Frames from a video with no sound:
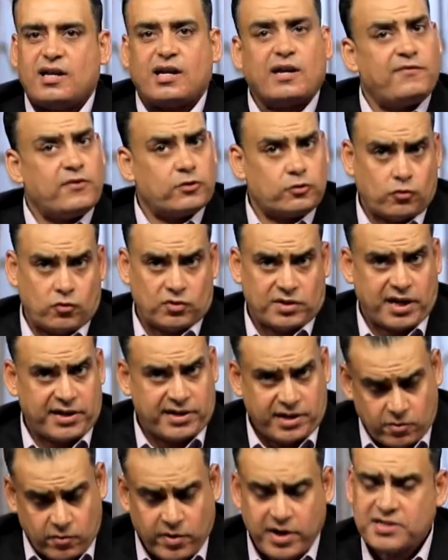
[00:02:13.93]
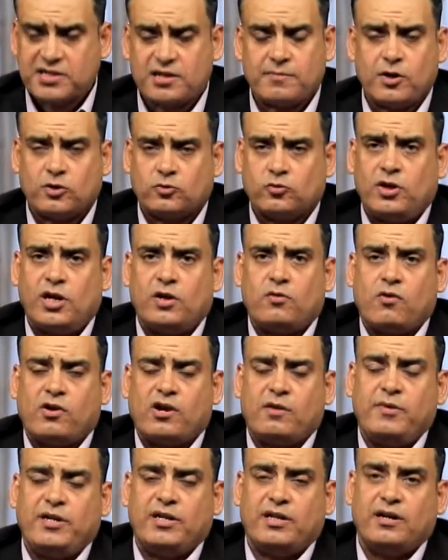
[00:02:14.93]
لكن في طرق تانية كويسة برضه
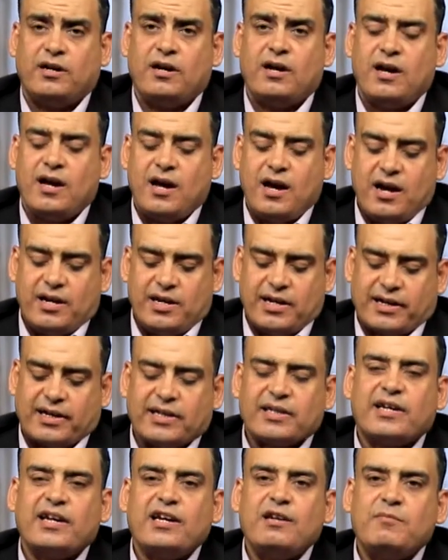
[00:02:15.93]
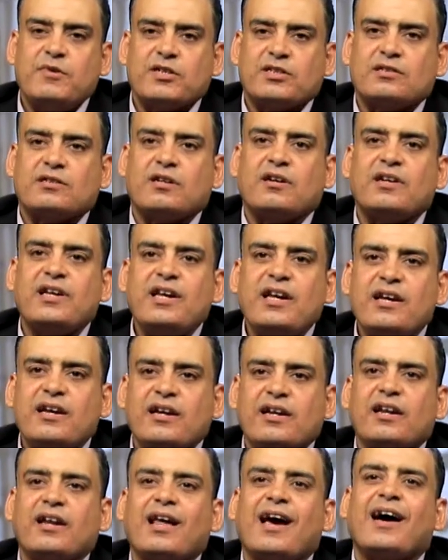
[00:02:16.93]
حلوة جميلة لكن كلمة
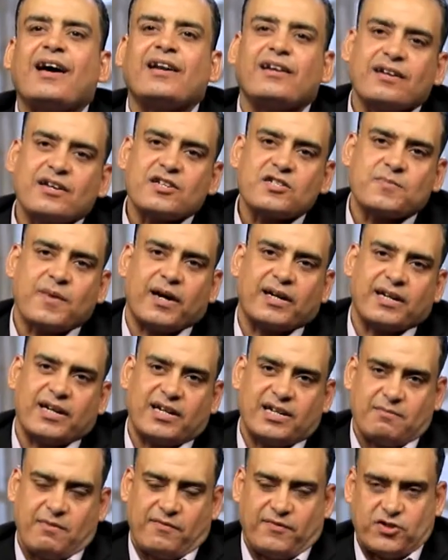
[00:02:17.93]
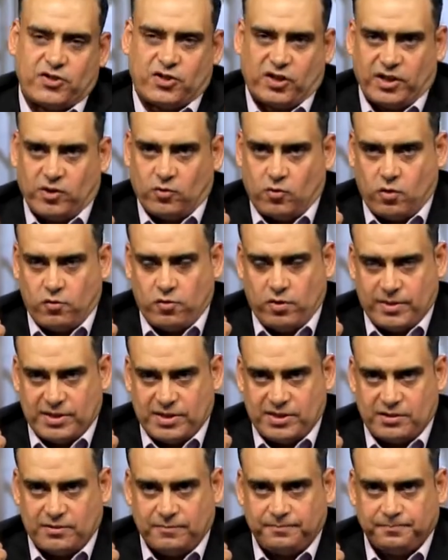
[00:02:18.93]
طريق الخلاص معناها ان مفيش غيره هو بس